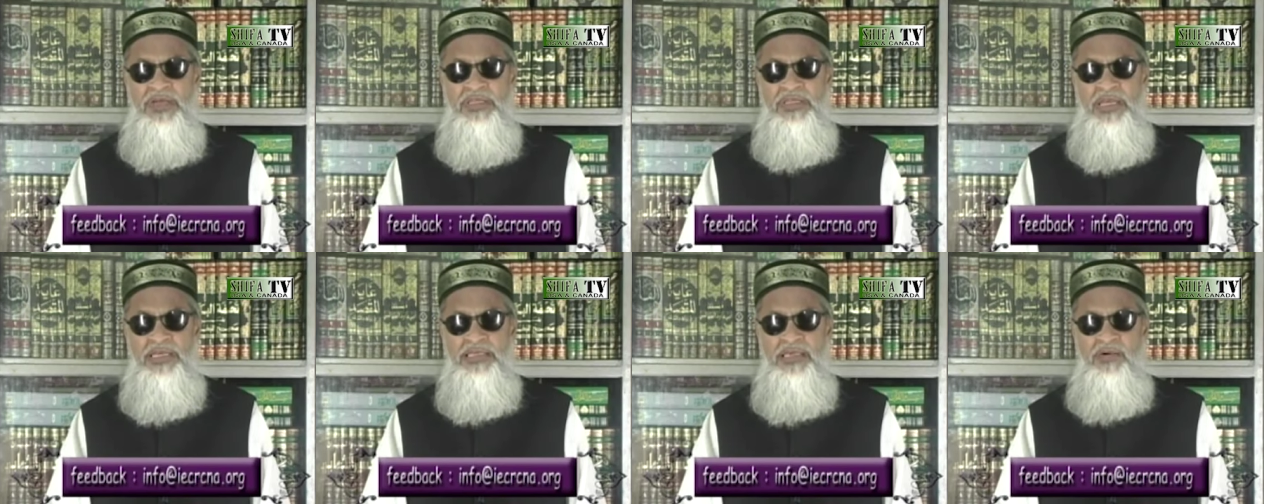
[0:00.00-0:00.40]

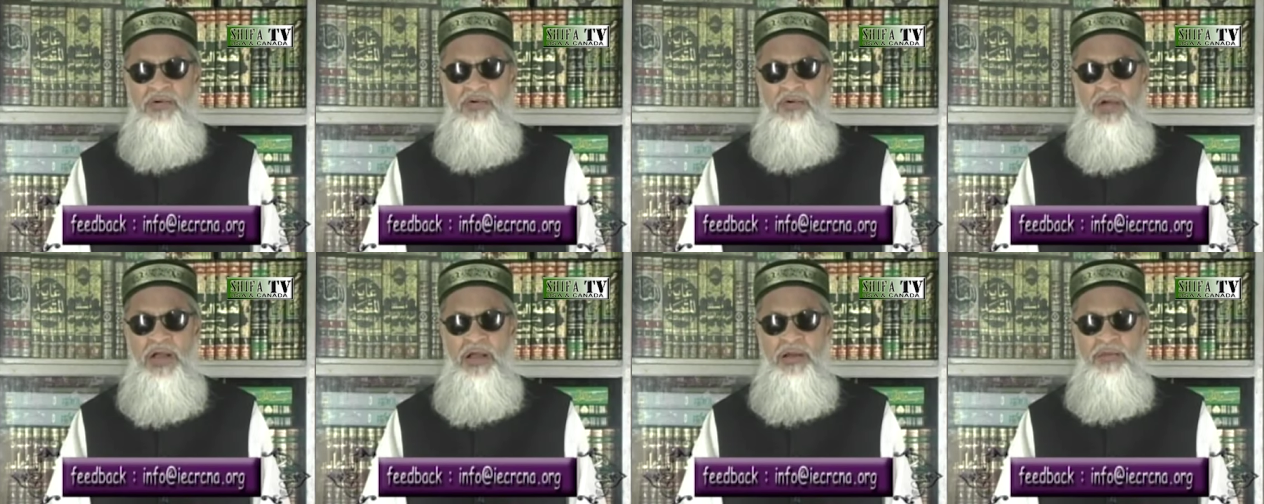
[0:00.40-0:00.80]
वक्त ऐसा
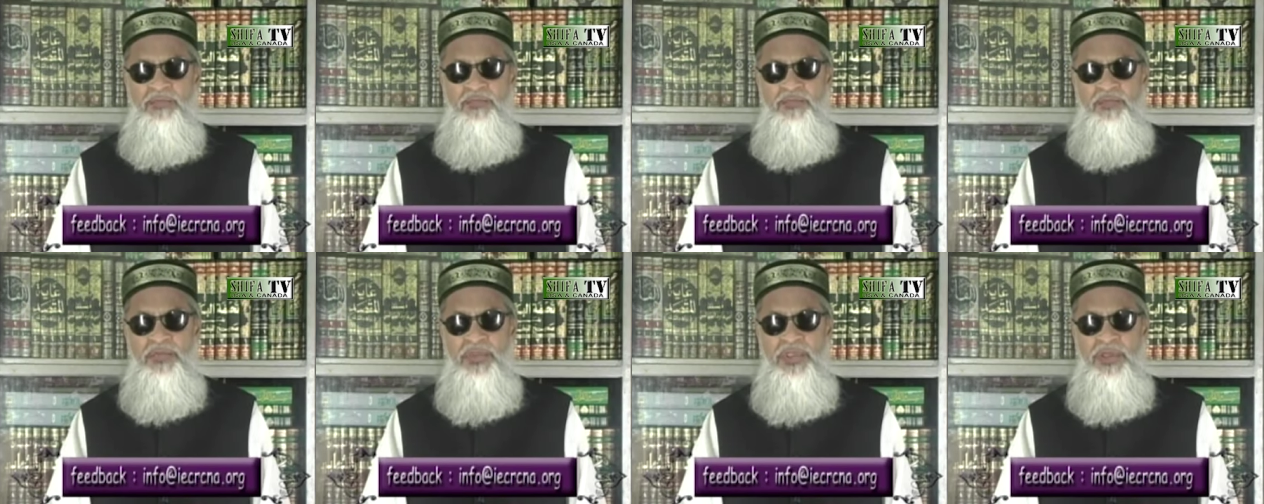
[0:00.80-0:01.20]
होगा
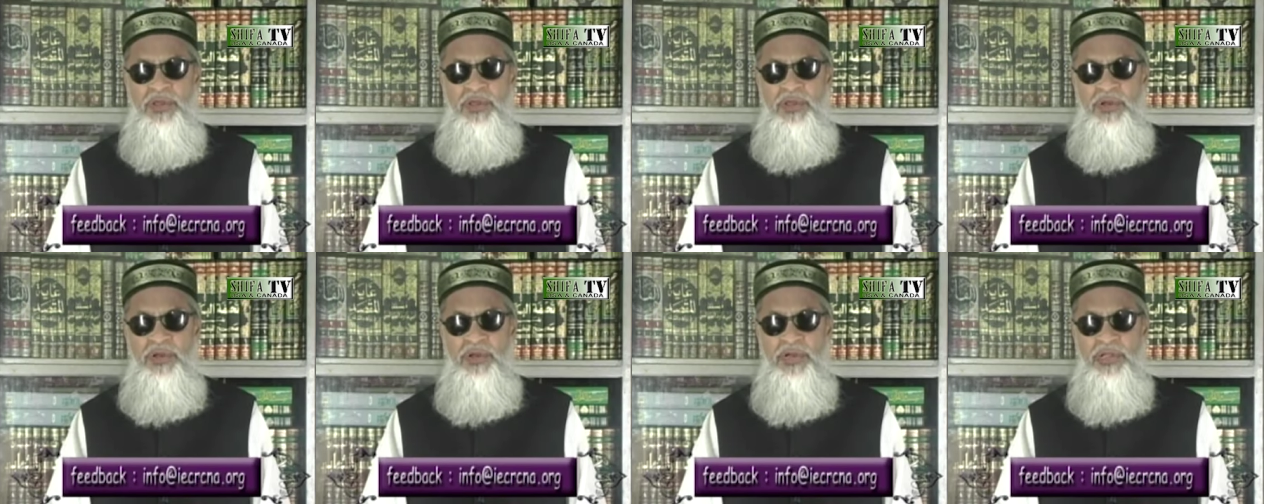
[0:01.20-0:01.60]

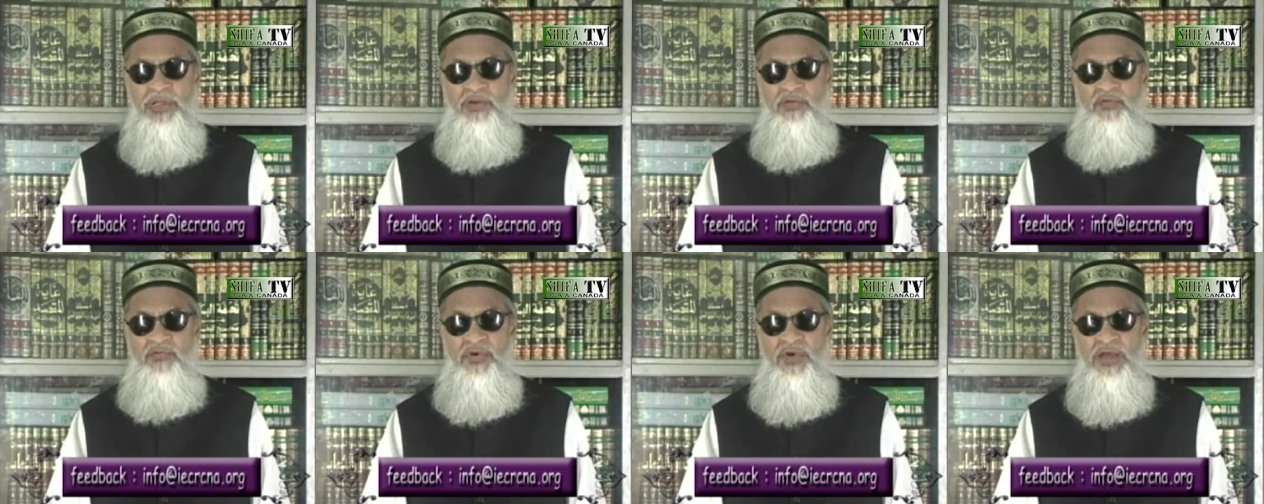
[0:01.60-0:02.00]

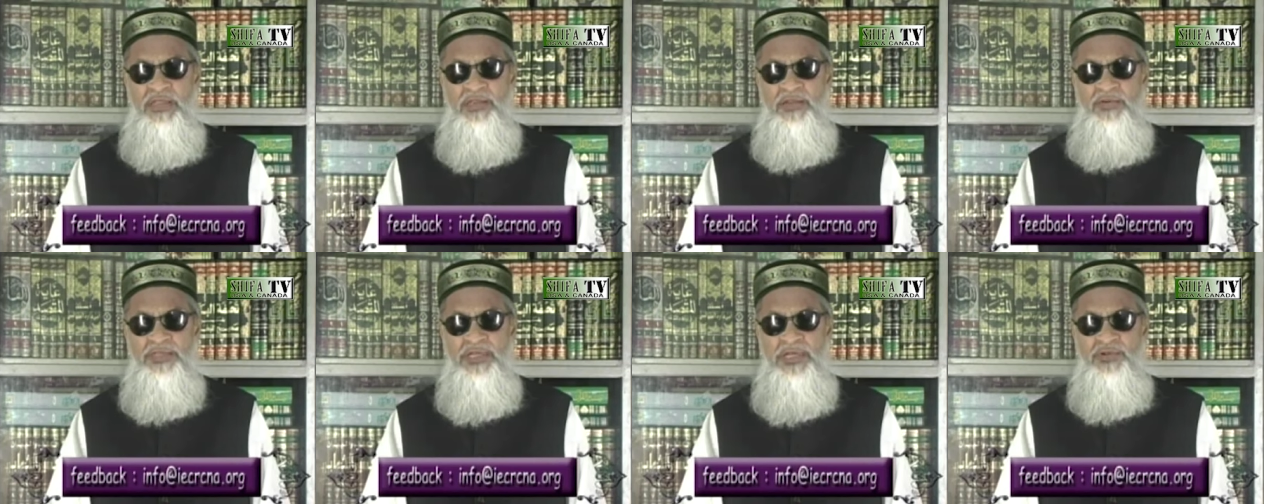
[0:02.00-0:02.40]
कि
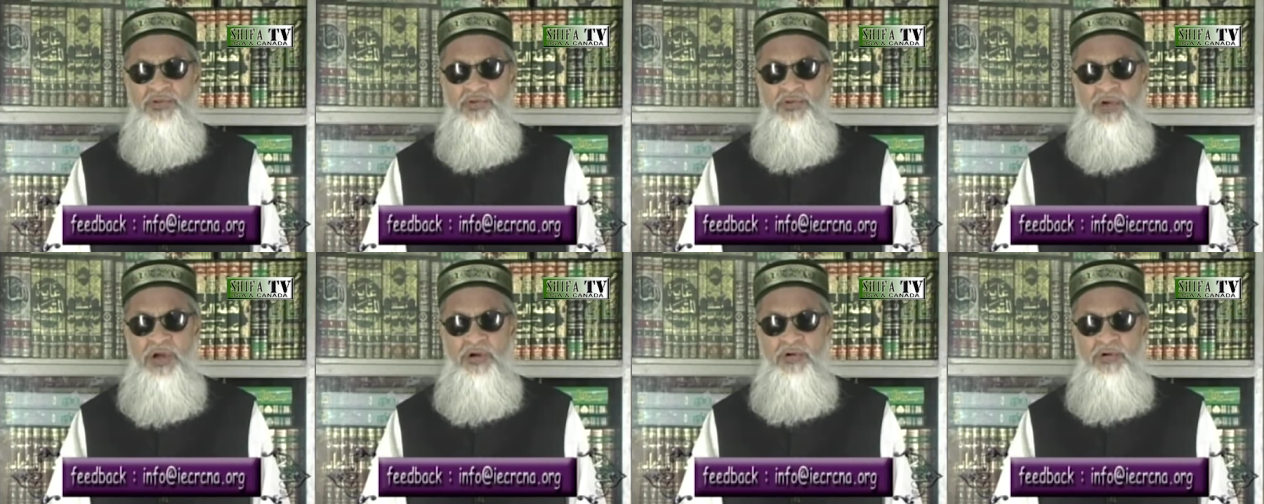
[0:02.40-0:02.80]
वक्त गुजर
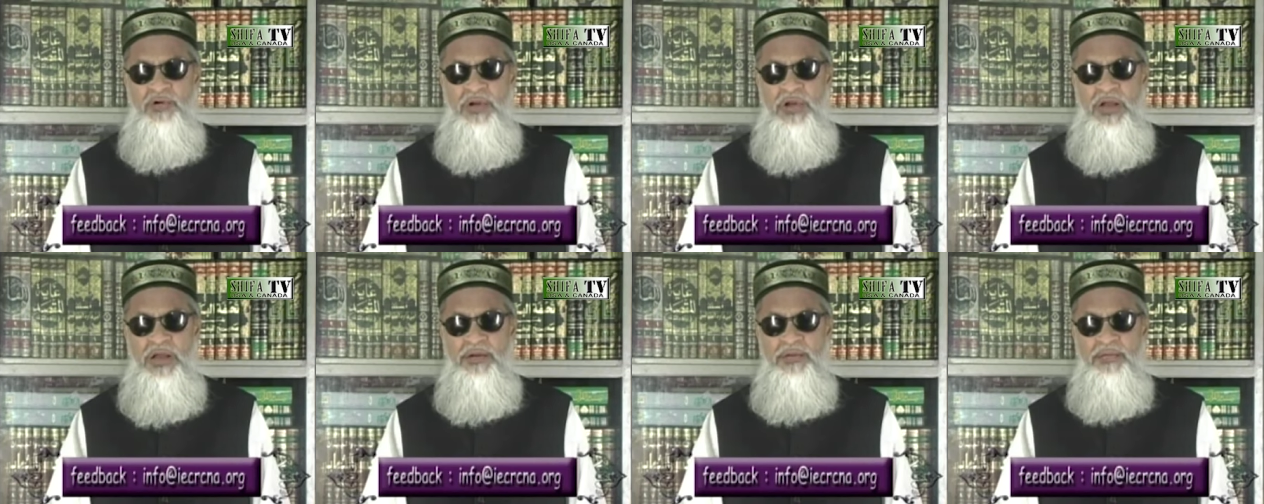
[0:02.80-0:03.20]
चुका
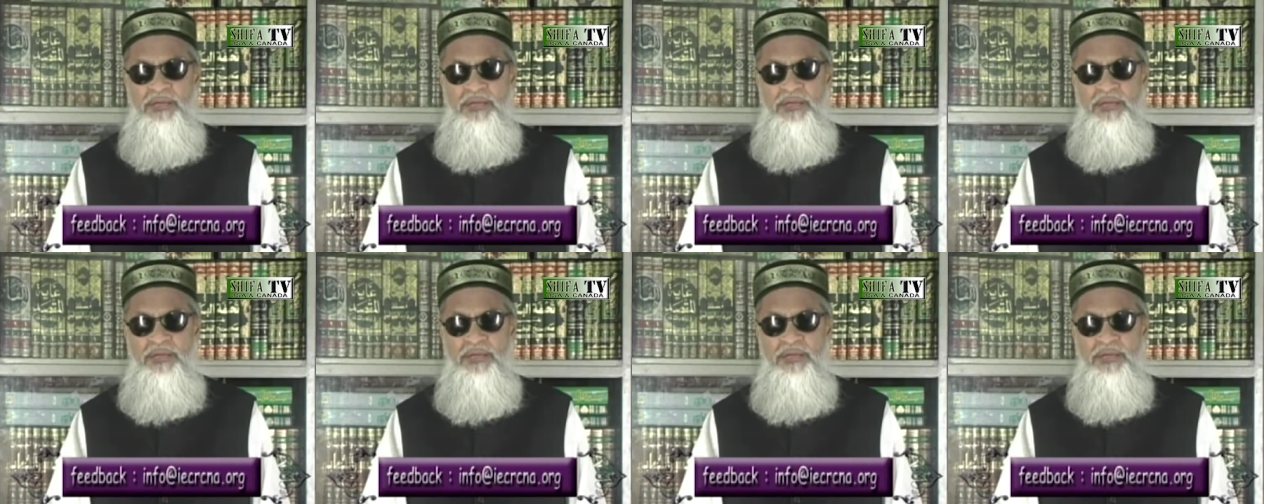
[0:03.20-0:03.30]
होगा